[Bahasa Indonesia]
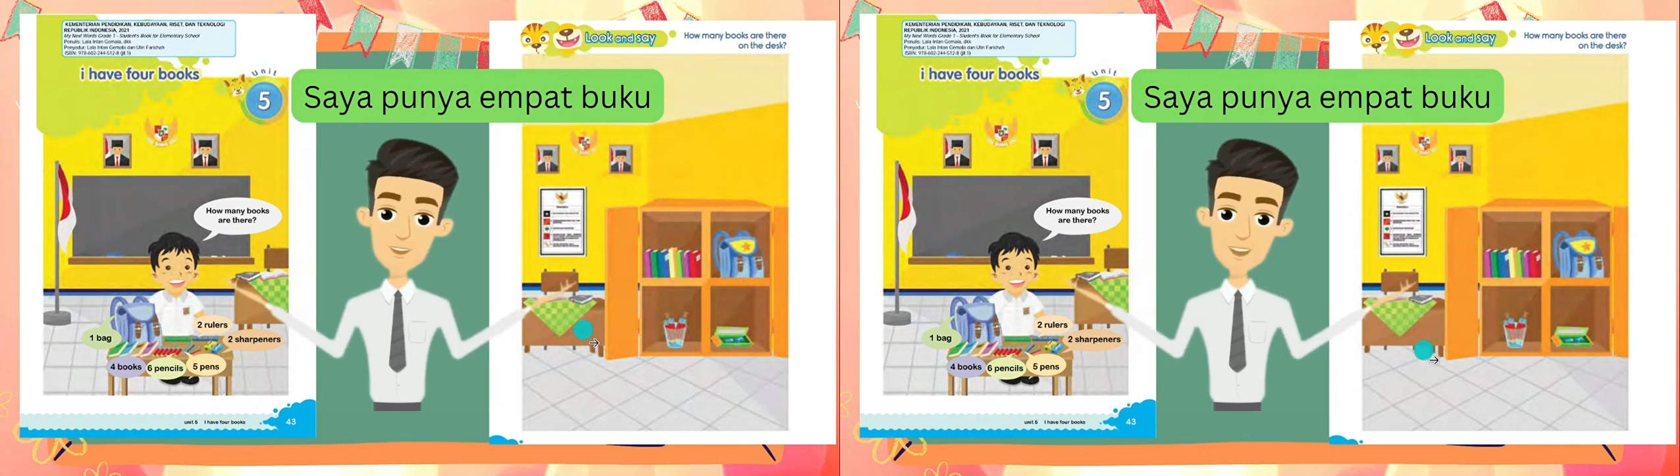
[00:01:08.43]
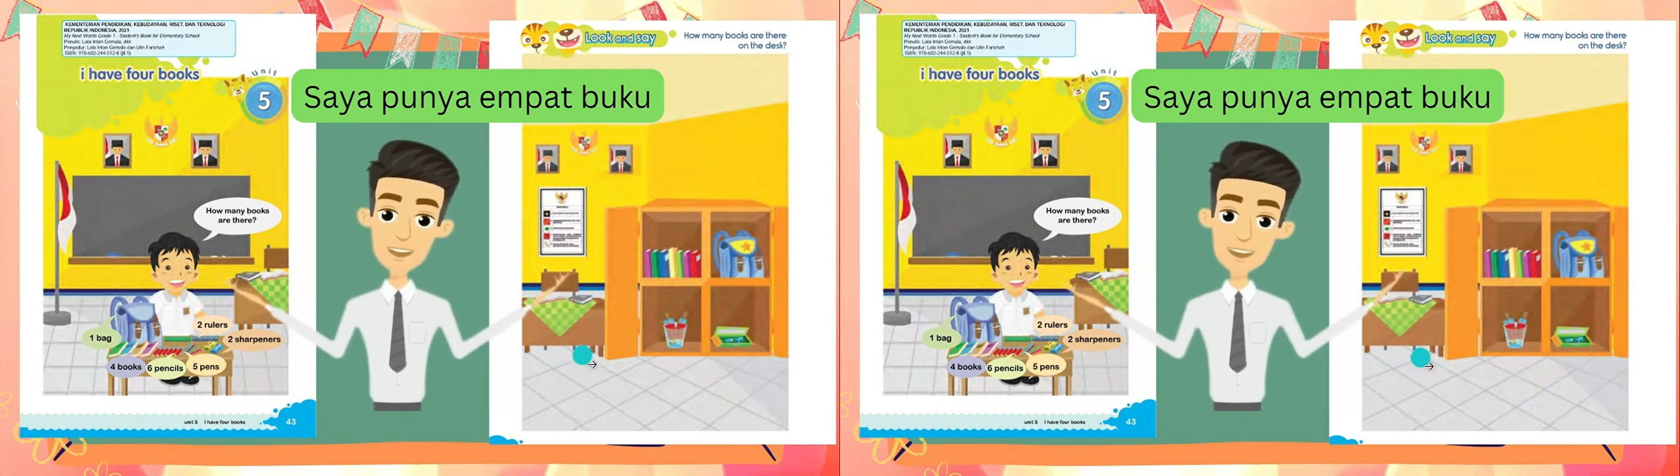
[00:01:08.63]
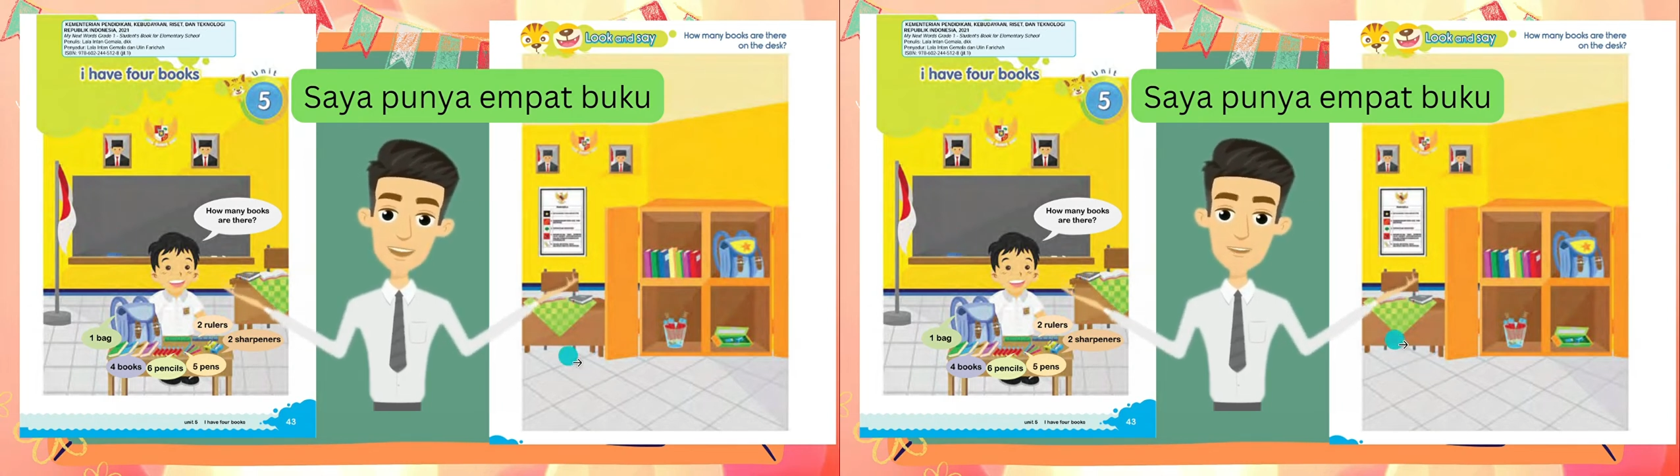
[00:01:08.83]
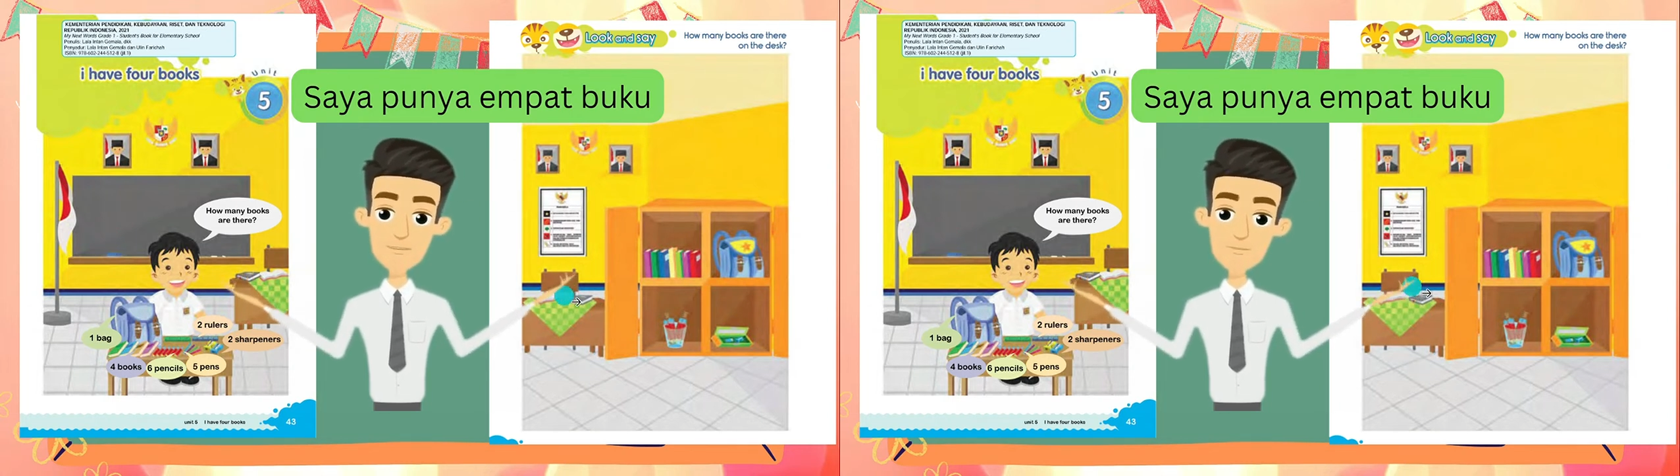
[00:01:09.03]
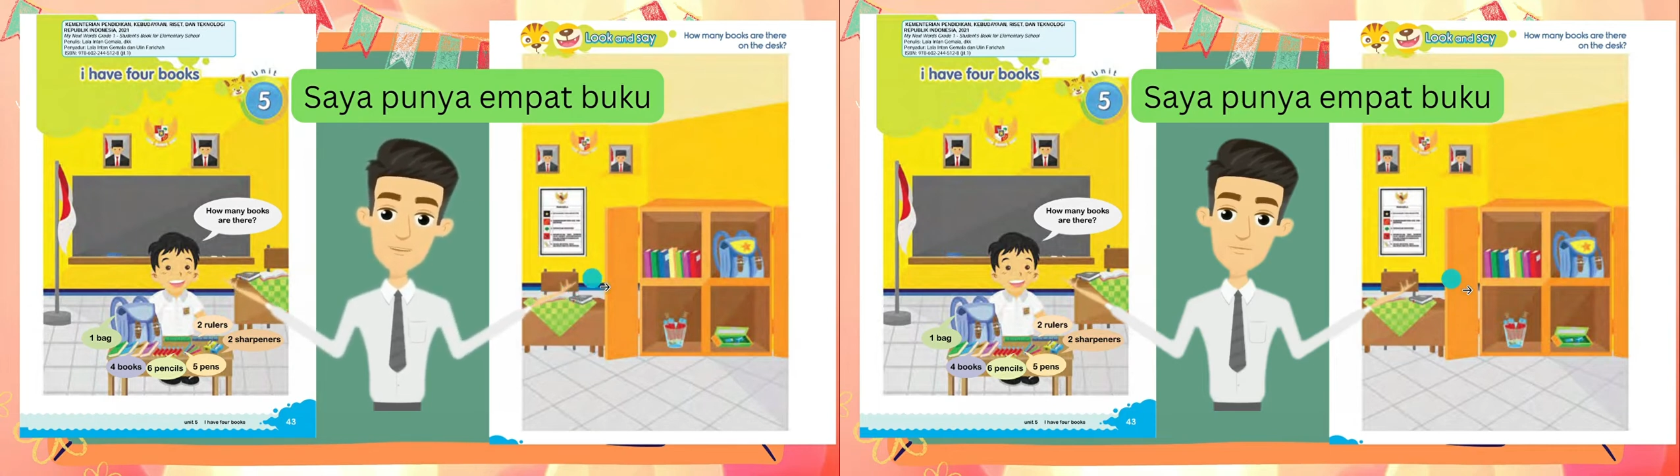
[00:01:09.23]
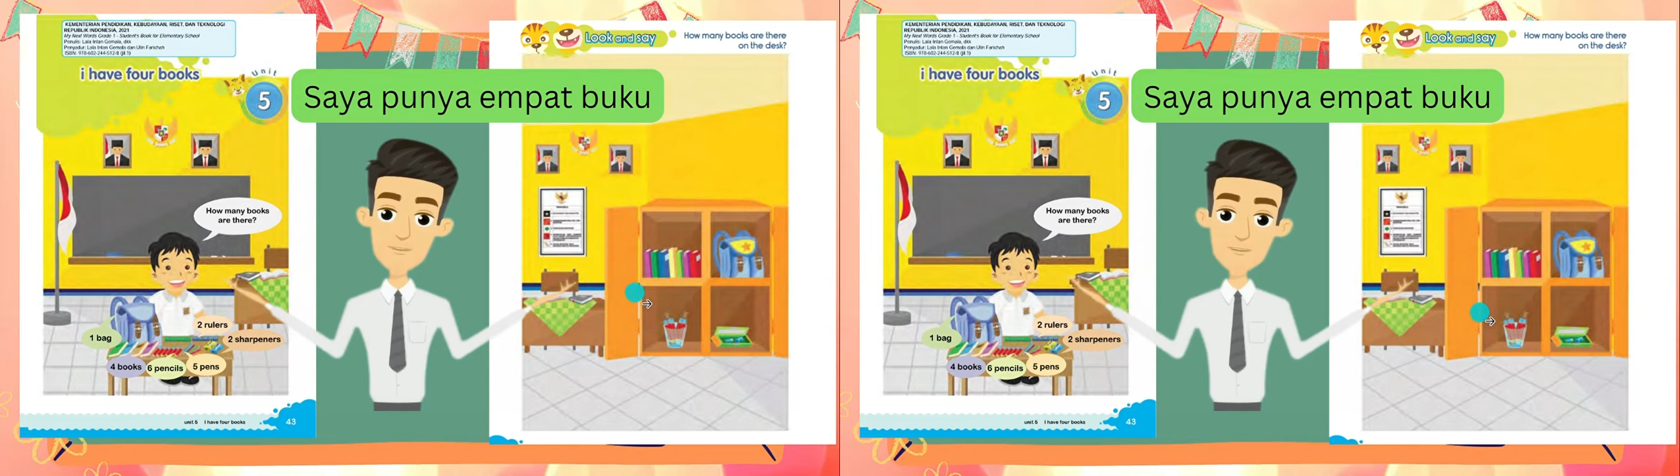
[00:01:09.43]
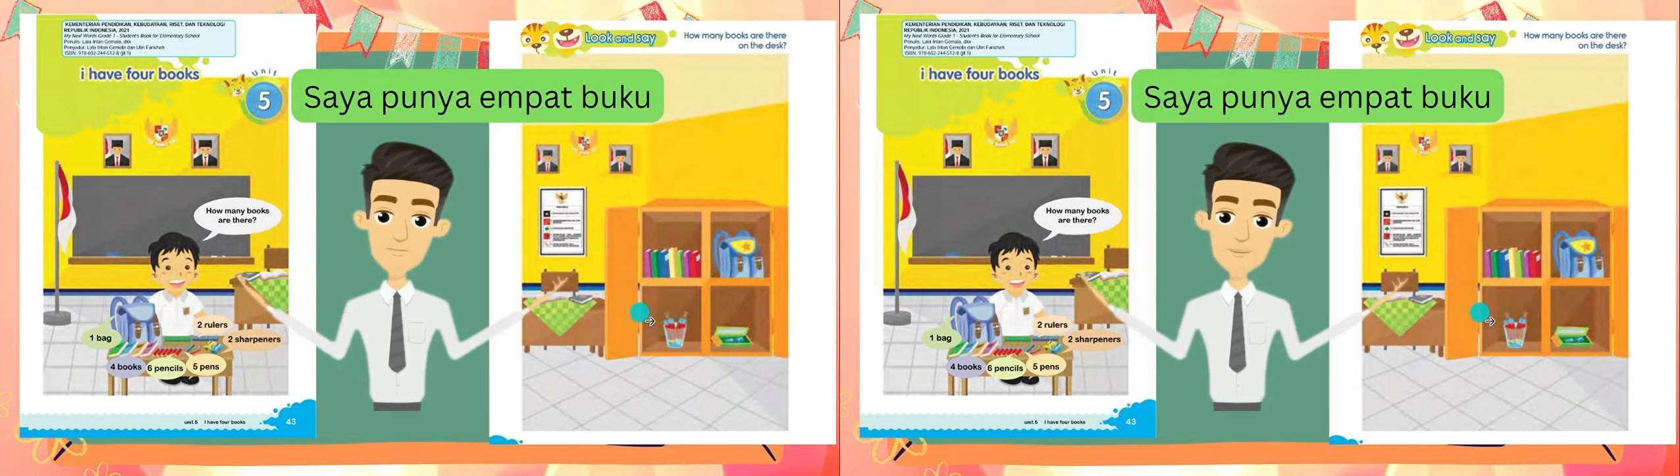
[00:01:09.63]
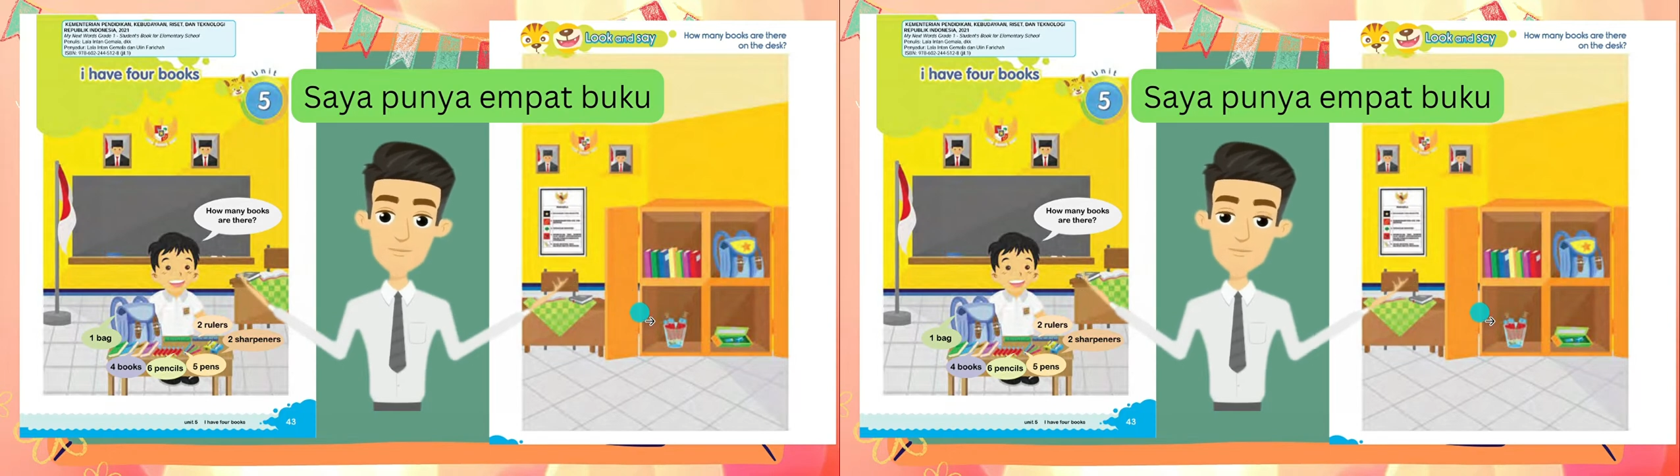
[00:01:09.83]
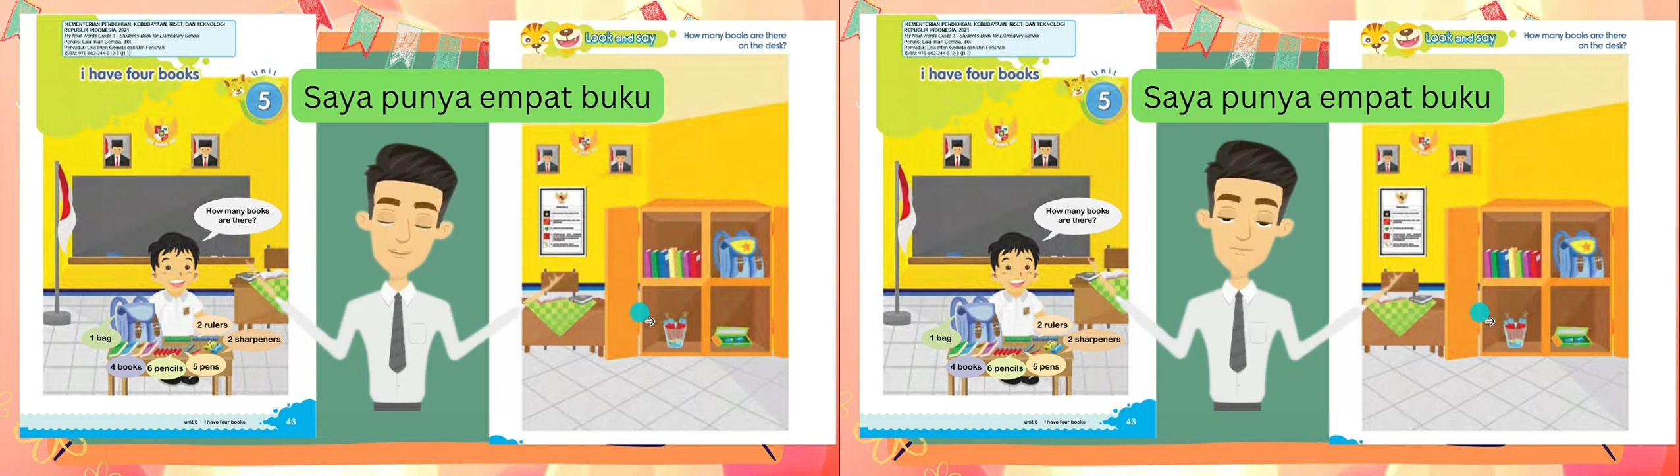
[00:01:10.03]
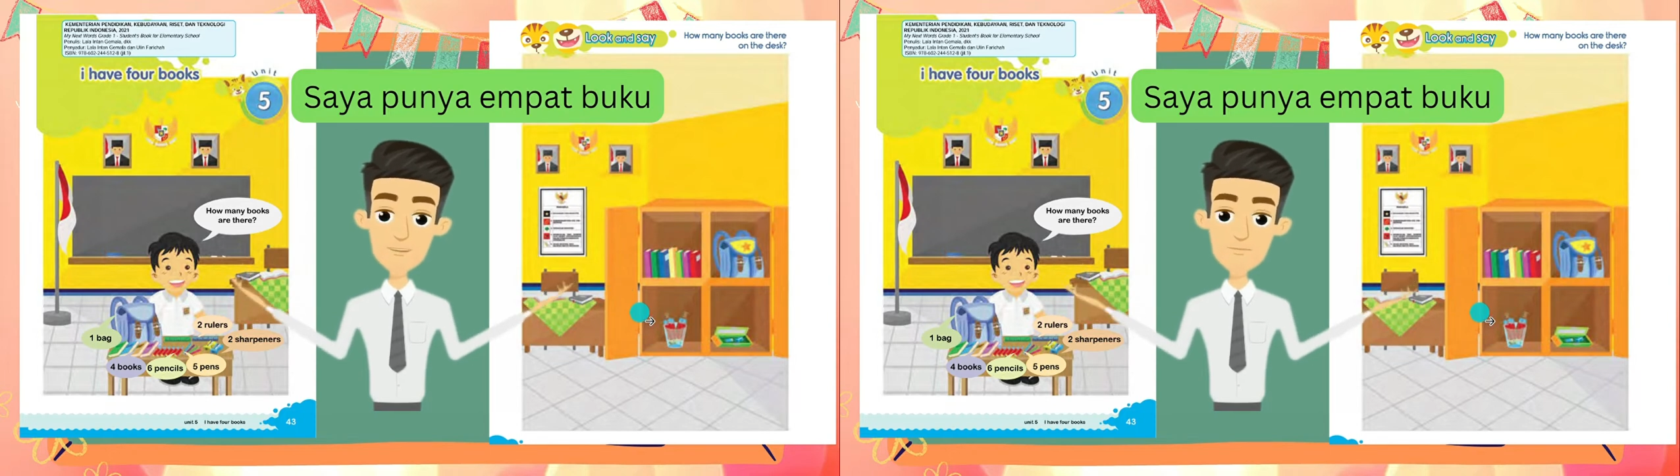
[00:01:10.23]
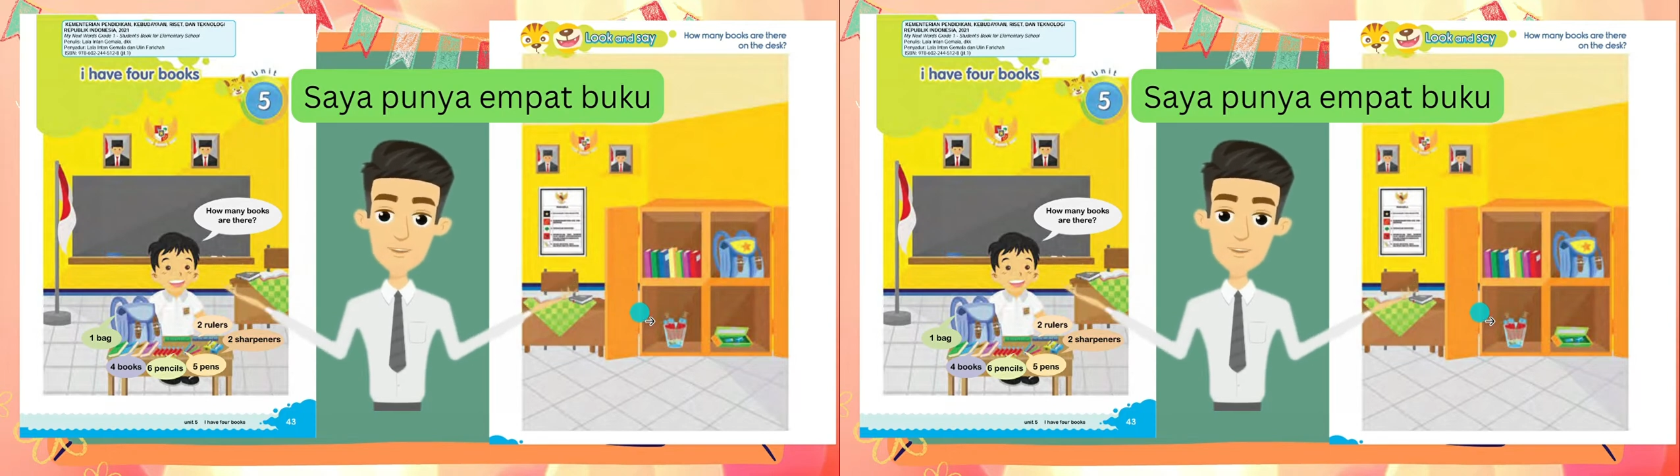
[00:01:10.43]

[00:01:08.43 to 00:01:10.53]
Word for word: kanannya juga di